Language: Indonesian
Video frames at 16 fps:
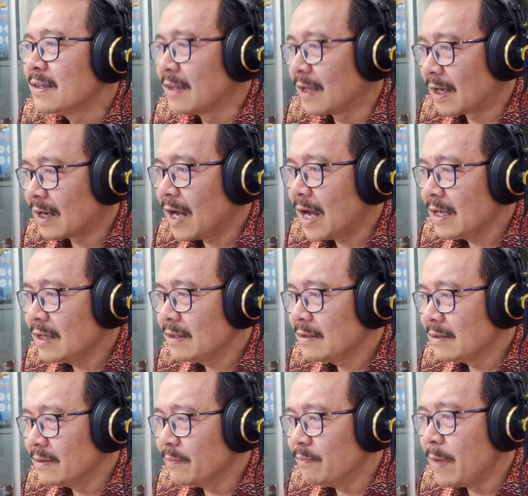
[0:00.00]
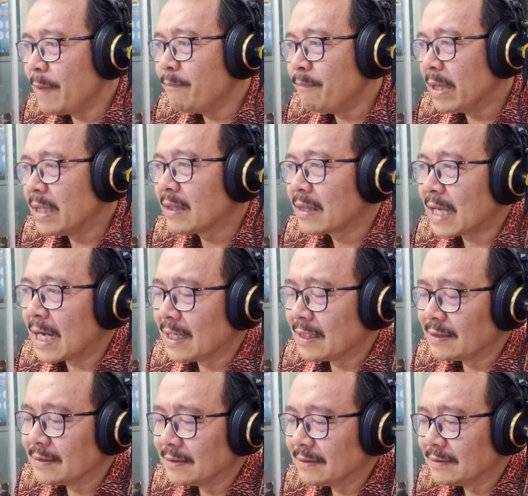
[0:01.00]
terang
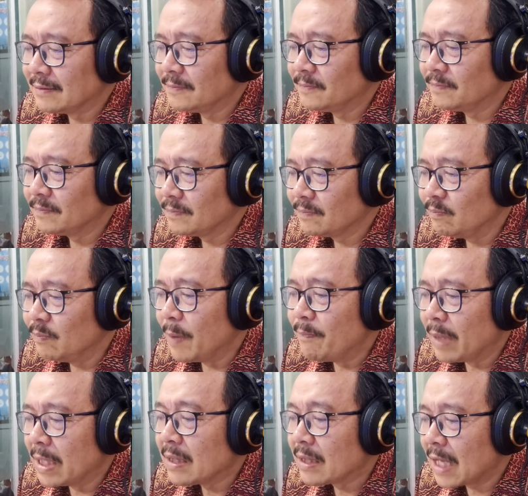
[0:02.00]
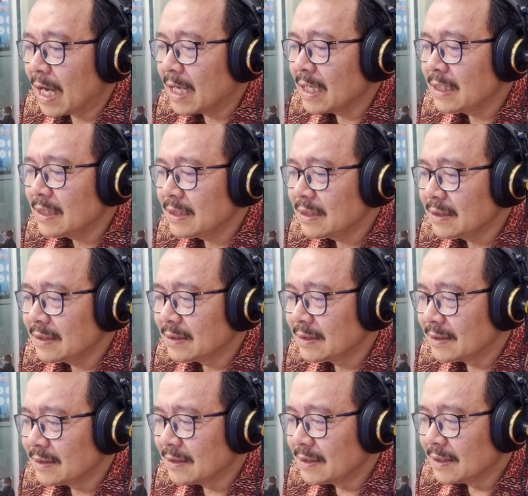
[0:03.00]
membentang membentang
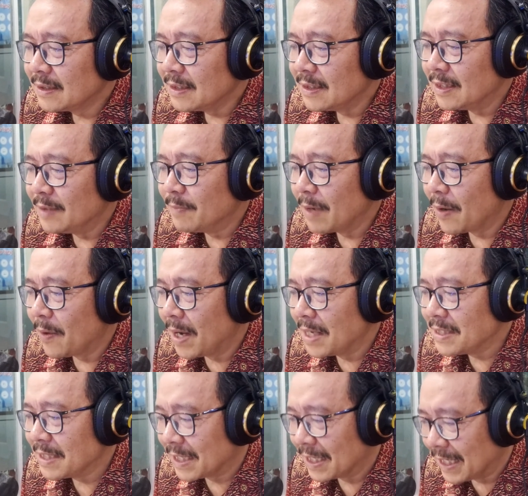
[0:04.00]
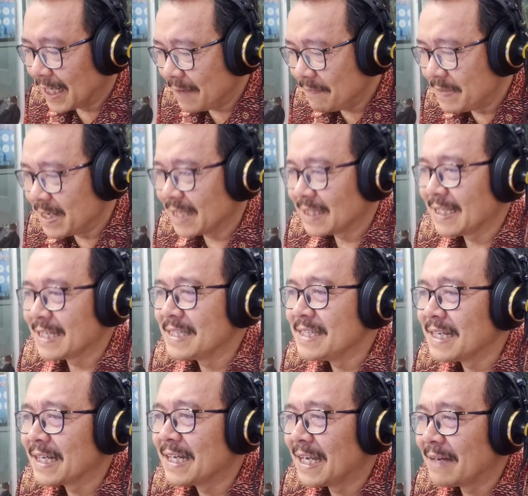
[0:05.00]
di bawahnya gelap, di
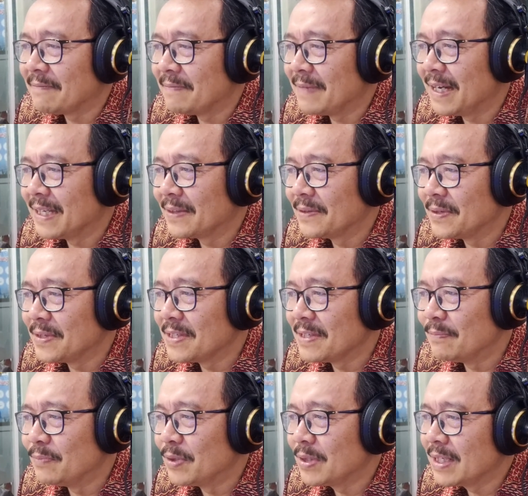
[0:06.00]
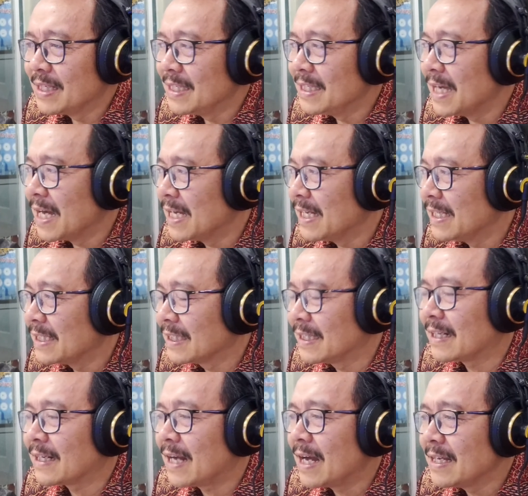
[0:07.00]
atasnya gelap. Nah, itu disebut yang
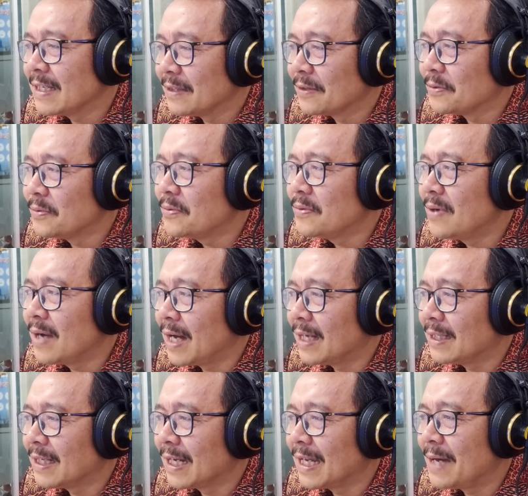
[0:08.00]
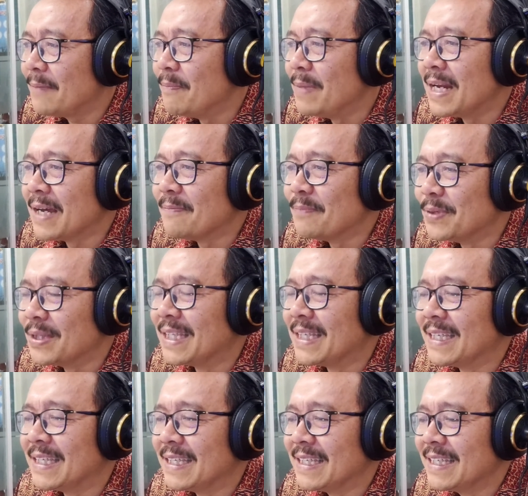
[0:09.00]
terang itu adalah benang
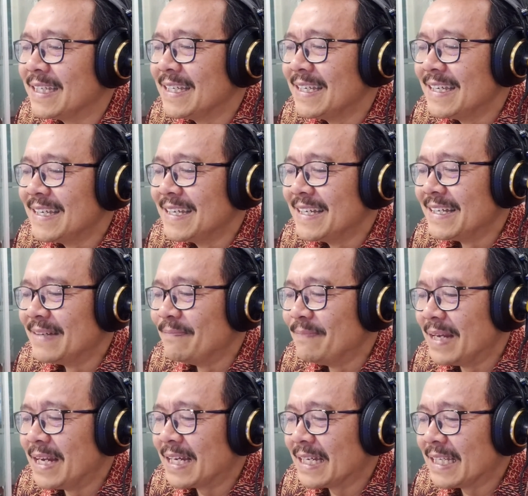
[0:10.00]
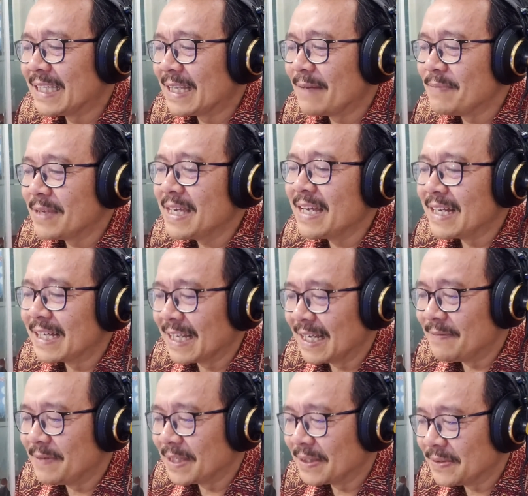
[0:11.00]
putih. Benang hitamnya yang
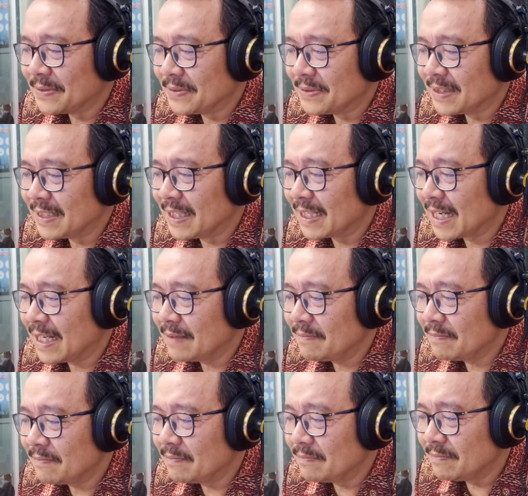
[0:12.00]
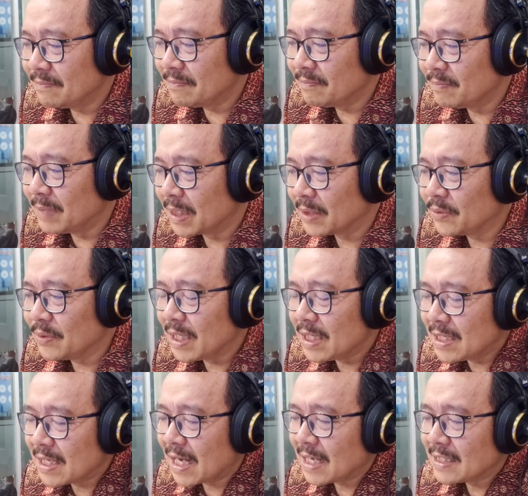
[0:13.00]
gelap itu. Ini kan begitu
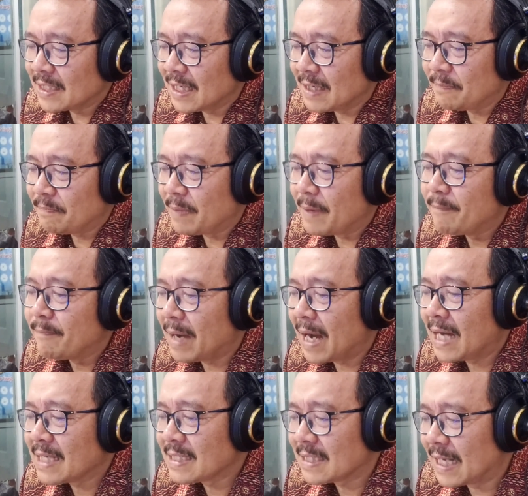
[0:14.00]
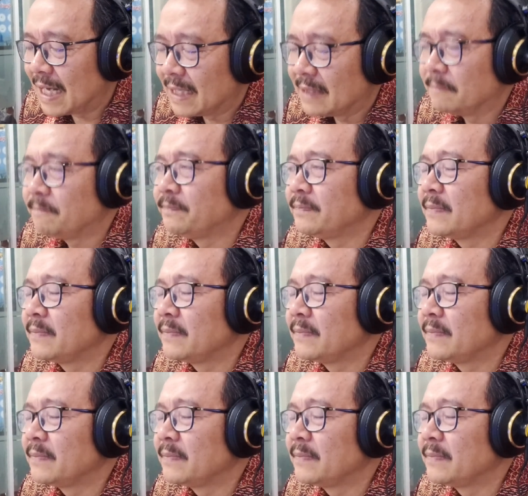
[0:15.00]
indahnya pembahasan.